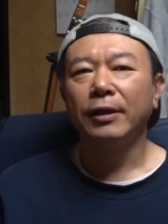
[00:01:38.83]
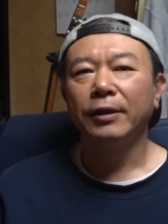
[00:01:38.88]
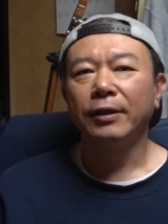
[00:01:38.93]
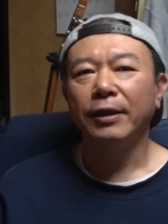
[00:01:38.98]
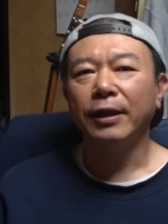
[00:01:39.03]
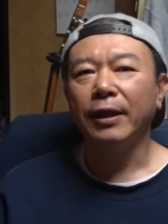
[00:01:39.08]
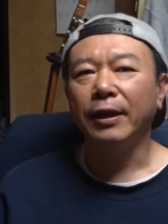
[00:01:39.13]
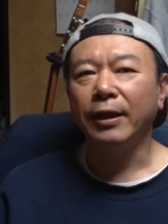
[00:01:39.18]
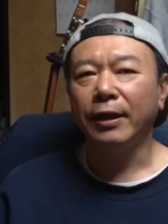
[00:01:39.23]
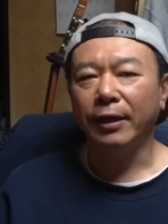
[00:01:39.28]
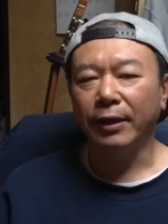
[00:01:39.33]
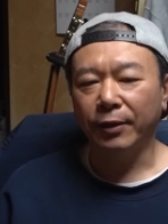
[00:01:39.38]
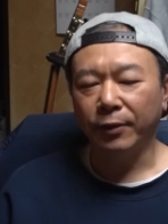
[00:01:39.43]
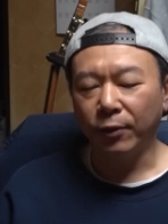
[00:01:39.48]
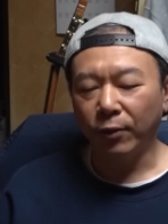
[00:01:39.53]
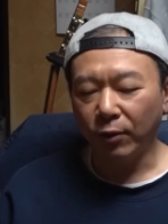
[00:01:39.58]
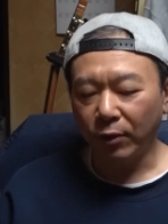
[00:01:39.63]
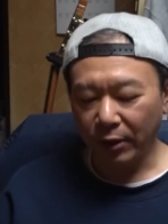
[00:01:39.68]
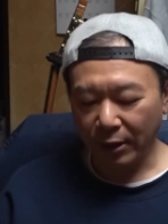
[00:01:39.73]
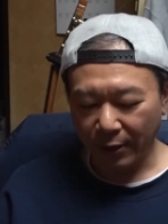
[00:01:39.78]
で、えー、
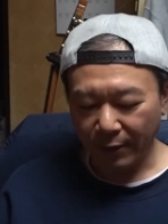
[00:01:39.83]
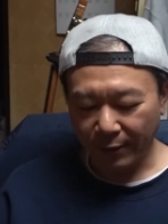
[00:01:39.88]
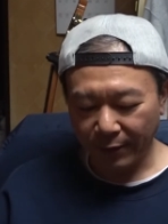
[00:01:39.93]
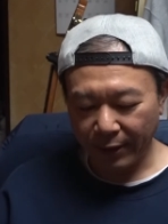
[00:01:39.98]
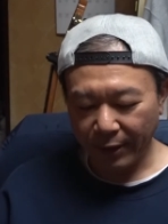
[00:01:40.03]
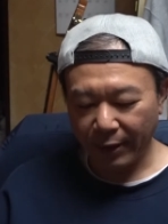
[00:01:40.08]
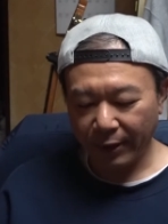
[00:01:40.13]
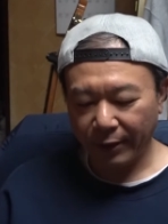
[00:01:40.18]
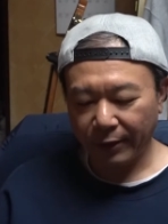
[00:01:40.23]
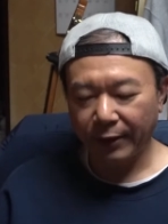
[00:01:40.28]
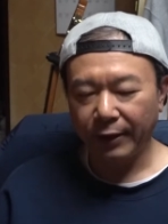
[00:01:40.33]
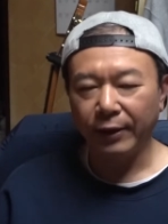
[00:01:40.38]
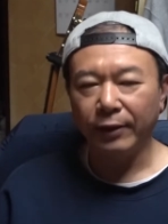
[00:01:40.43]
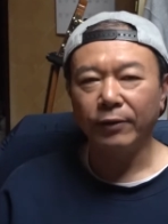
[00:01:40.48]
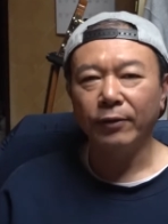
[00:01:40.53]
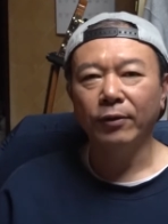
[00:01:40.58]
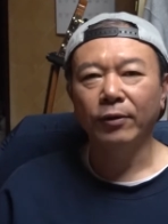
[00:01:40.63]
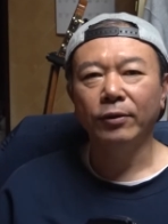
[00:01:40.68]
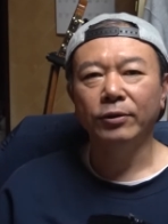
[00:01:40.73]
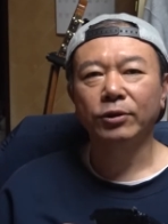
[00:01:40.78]
今回はね、えー
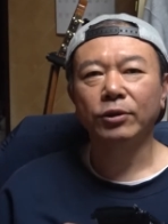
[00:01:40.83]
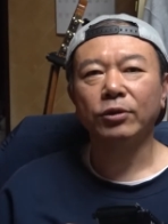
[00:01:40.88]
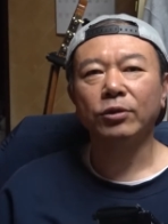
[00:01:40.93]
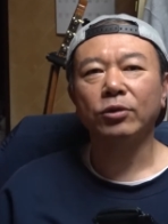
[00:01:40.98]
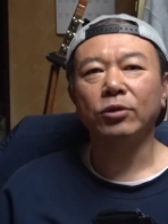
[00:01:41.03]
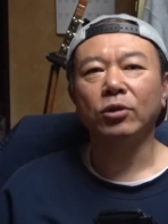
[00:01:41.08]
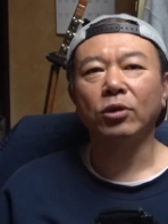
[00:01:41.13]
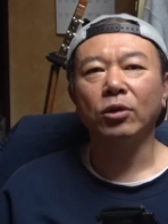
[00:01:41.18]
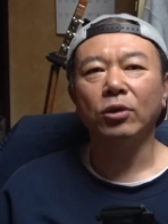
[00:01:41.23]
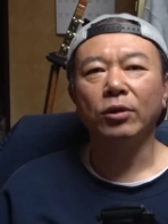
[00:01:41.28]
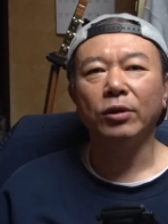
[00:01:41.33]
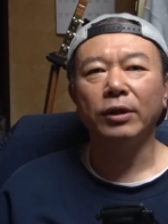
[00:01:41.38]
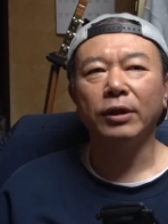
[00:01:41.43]
と、とちょっと、